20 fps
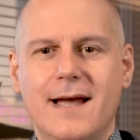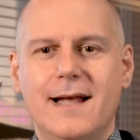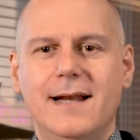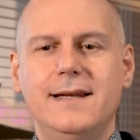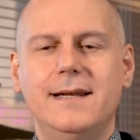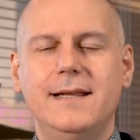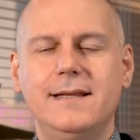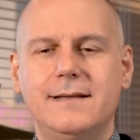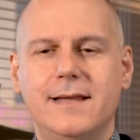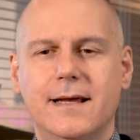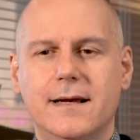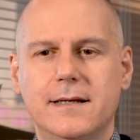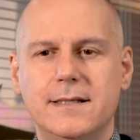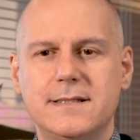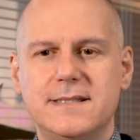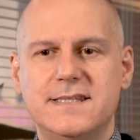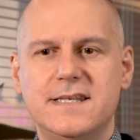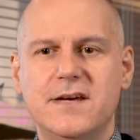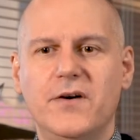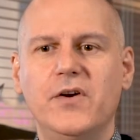
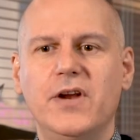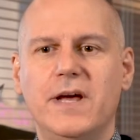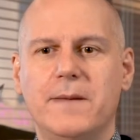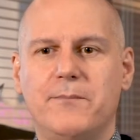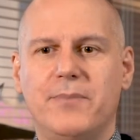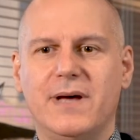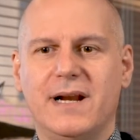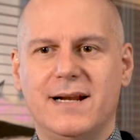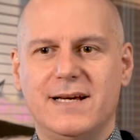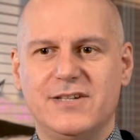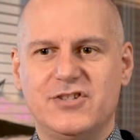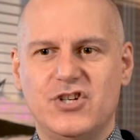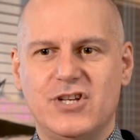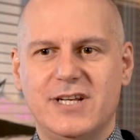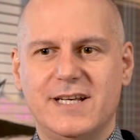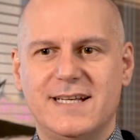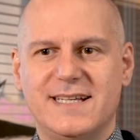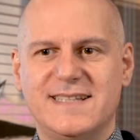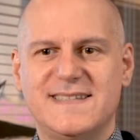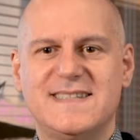l'integrazione per la
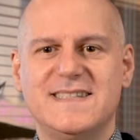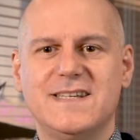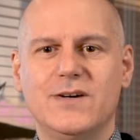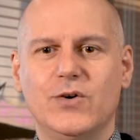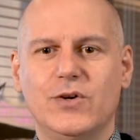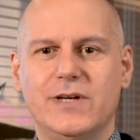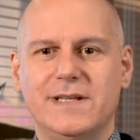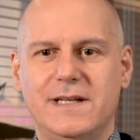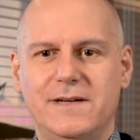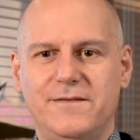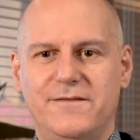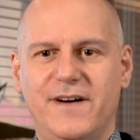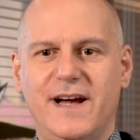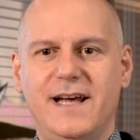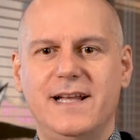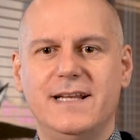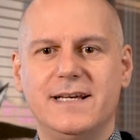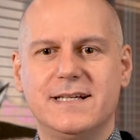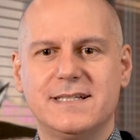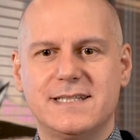generazione del
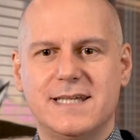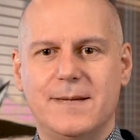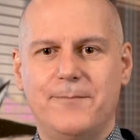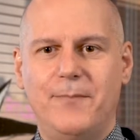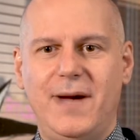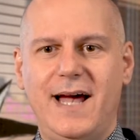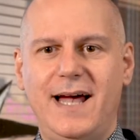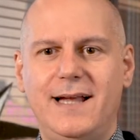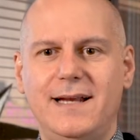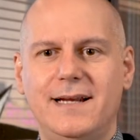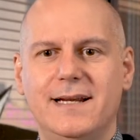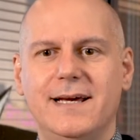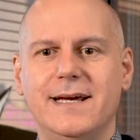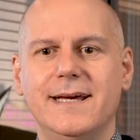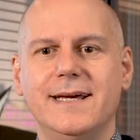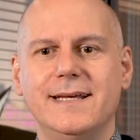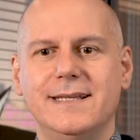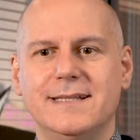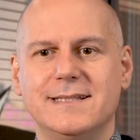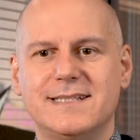file XML
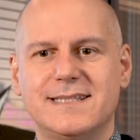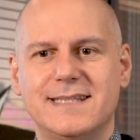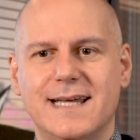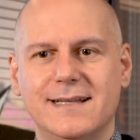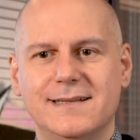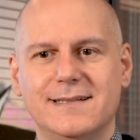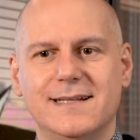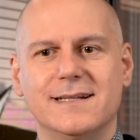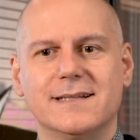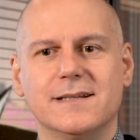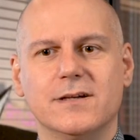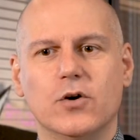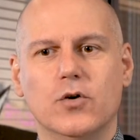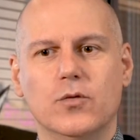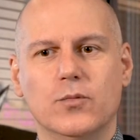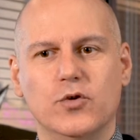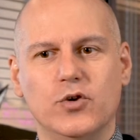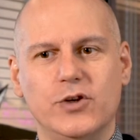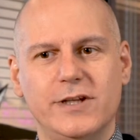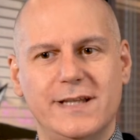in standard
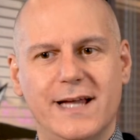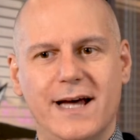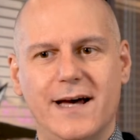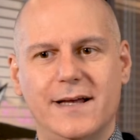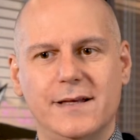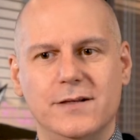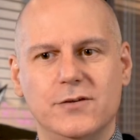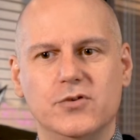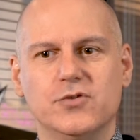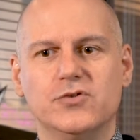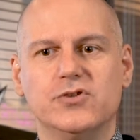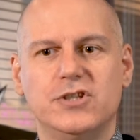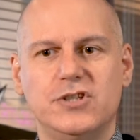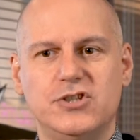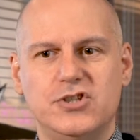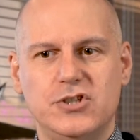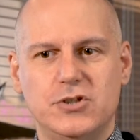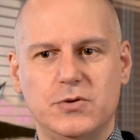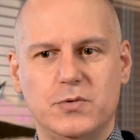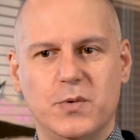comunitario
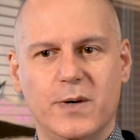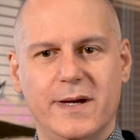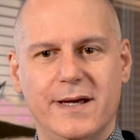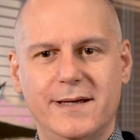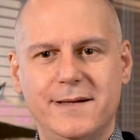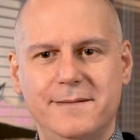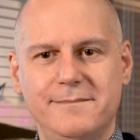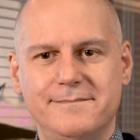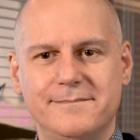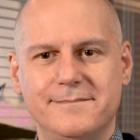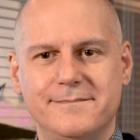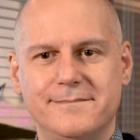DGUE,